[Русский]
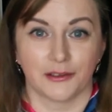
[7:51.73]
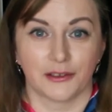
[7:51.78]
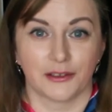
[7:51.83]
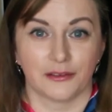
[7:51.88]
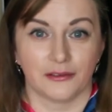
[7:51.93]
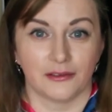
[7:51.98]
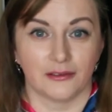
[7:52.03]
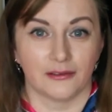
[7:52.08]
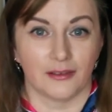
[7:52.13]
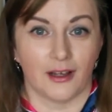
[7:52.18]

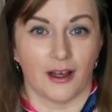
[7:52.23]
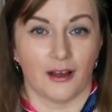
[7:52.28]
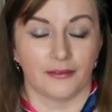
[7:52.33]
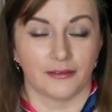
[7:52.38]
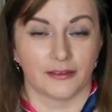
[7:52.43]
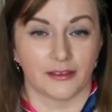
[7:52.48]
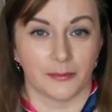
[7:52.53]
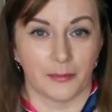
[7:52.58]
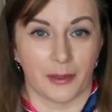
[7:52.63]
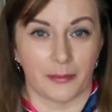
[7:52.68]
вот
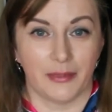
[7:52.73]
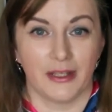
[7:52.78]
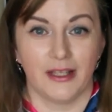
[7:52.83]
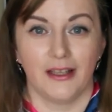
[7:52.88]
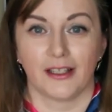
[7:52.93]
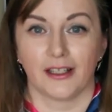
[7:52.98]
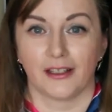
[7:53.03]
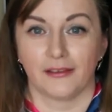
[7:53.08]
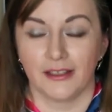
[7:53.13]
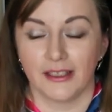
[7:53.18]

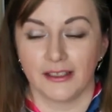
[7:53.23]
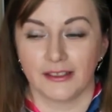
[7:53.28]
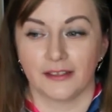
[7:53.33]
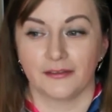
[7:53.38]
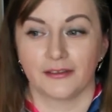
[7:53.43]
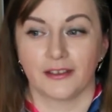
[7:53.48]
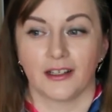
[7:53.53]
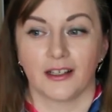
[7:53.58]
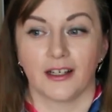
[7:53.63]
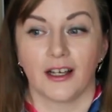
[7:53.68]
автомобильных
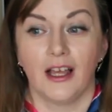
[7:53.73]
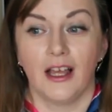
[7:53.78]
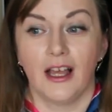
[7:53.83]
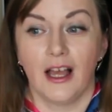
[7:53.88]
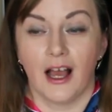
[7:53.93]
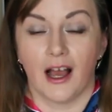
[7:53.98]
выставках,